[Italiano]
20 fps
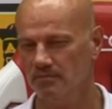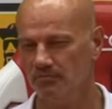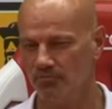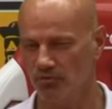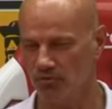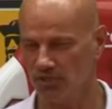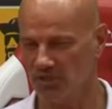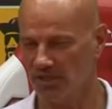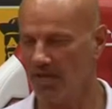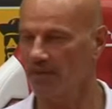
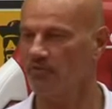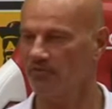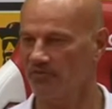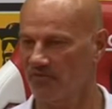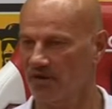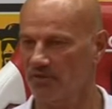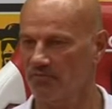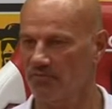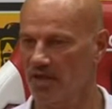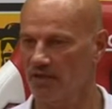Possiamo
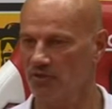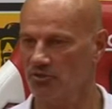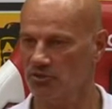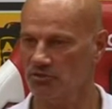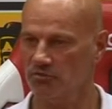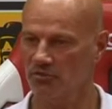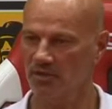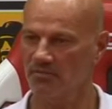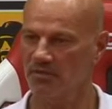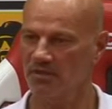far meglio
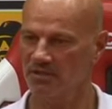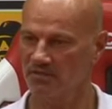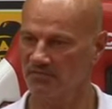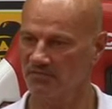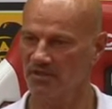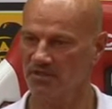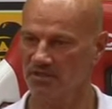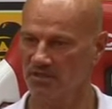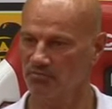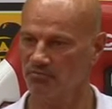sicuramente in
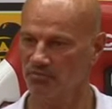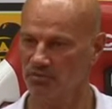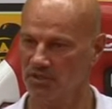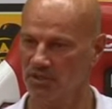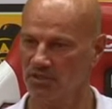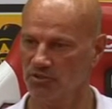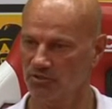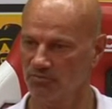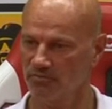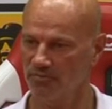fase di
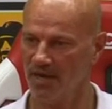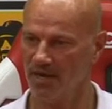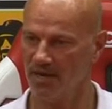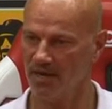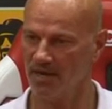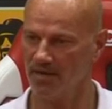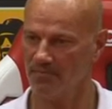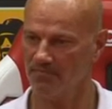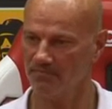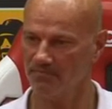possesso
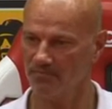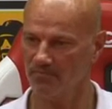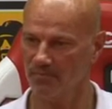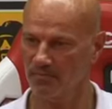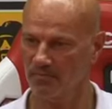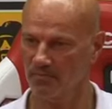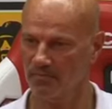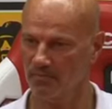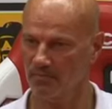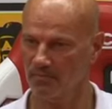palla,
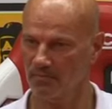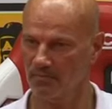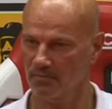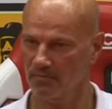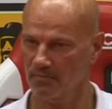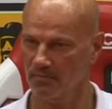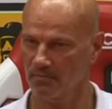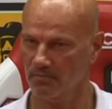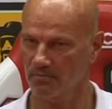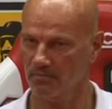
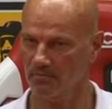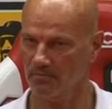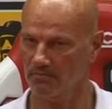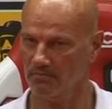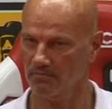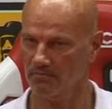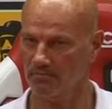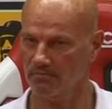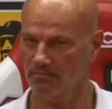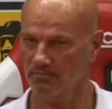
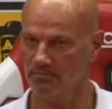mm,